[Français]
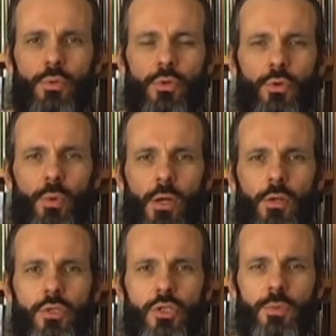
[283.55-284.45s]
Pour 3,
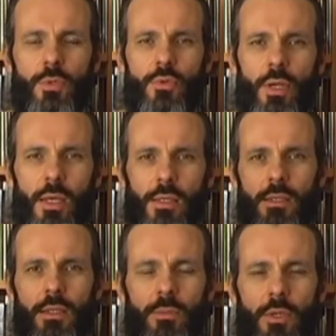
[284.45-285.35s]
le changement de la
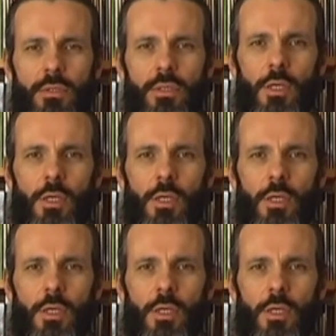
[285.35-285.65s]
quatrième note.